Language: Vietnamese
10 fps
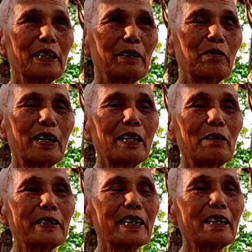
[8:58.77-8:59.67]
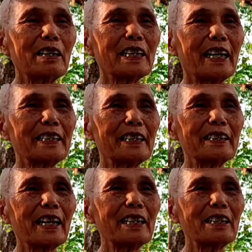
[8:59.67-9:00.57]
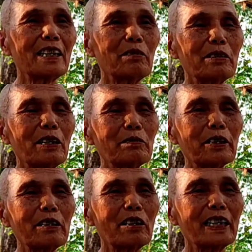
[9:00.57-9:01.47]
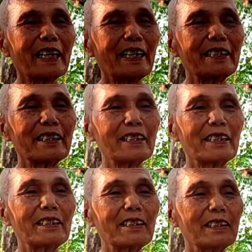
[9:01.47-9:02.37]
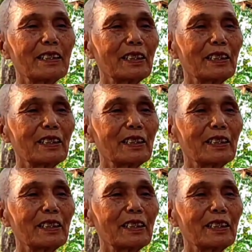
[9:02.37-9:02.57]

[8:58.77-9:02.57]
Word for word: niệm phật không gián đoạn đại tinh tấn lòng không tán loạn đại thiền định